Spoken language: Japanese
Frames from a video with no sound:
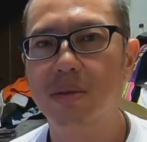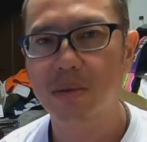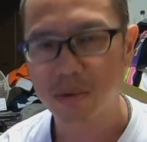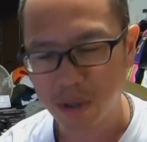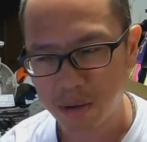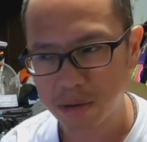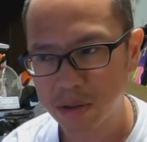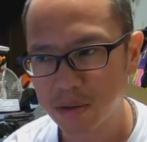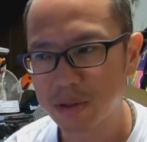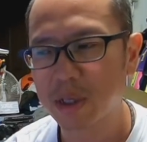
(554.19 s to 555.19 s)
動画ご
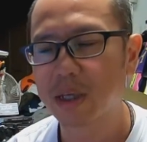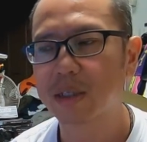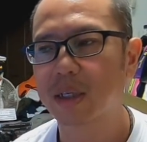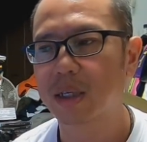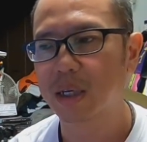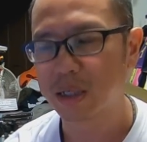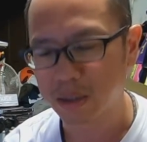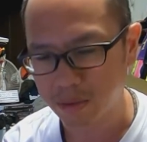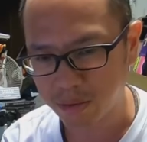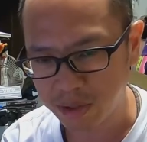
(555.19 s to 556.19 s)
視聴いただきあり
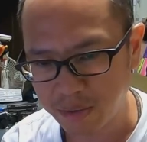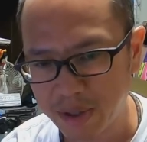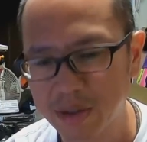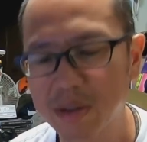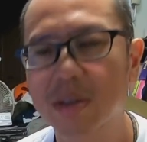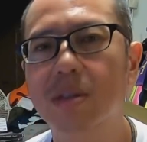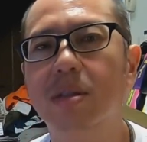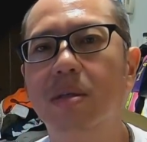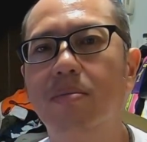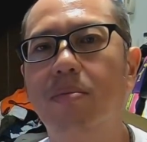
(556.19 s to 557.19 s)
がとうございま
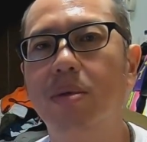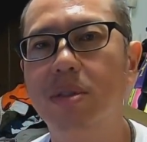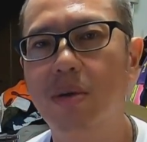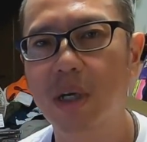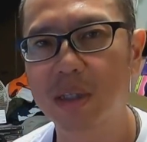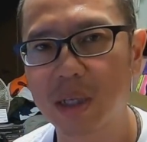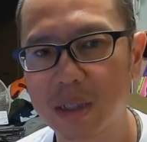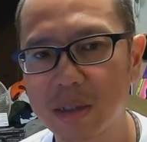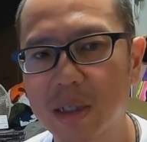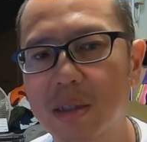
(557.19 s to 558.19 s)
す。もしよかった
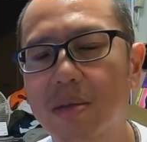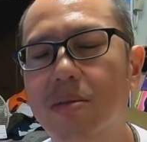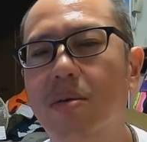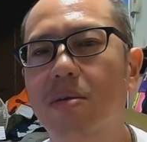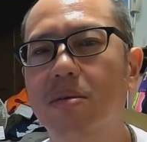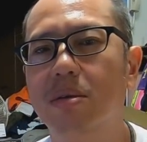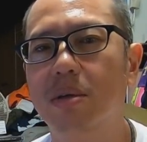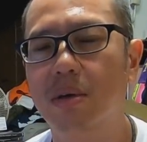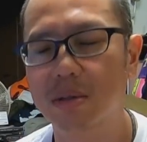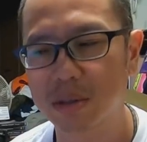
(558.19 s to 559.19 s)
らチャンネル登録
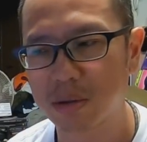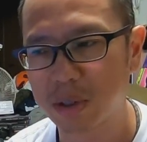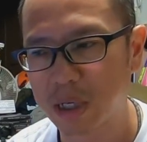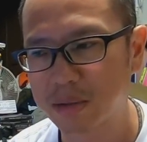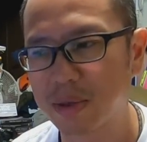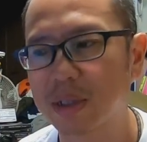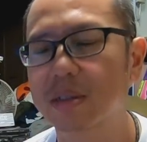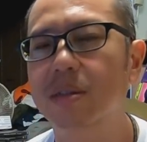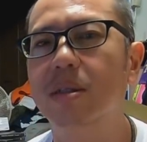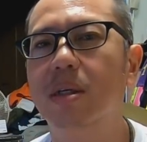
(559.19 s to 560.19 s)
よろしくお願いしま
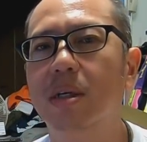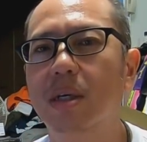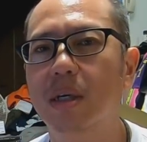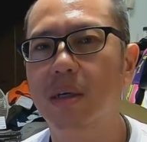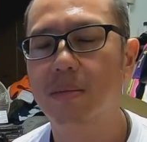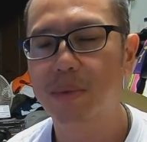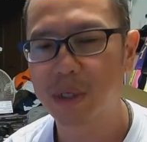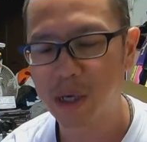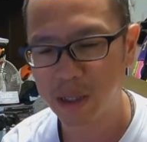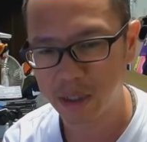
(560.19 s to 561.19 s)
す。
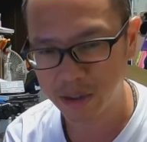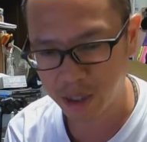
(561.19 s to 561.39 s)
ミレアンでし